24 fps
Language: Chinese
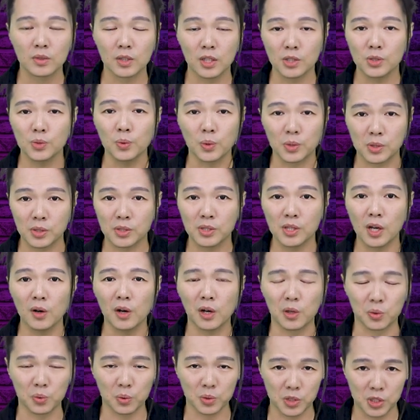但是我知道
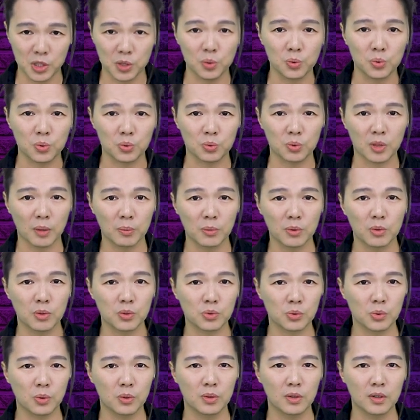很多基督徒他们会
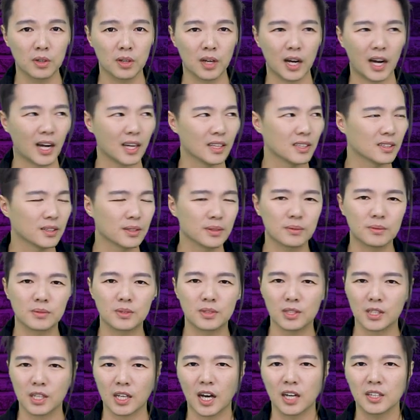说啊，那个
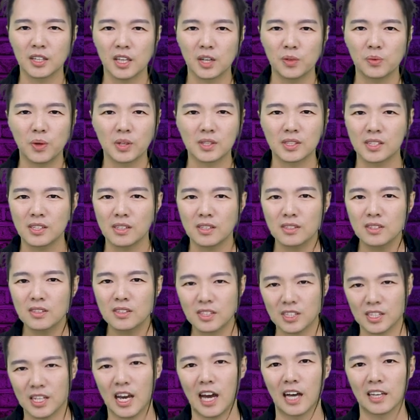Kanye West 一定是
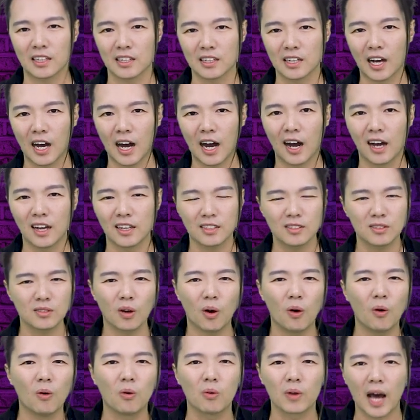假的啦，一定是
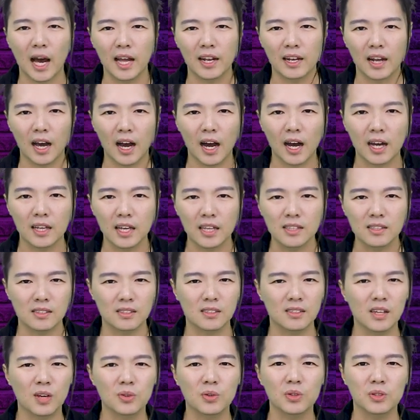猴兰啦，他只
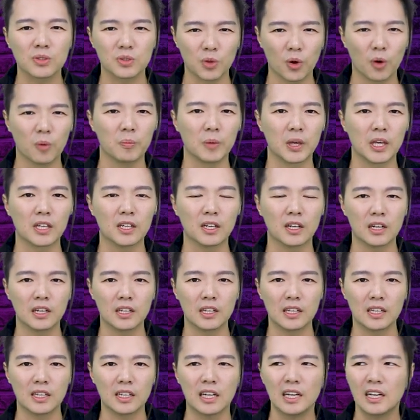是要有名
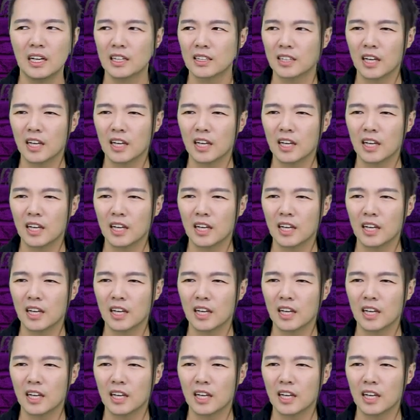而已。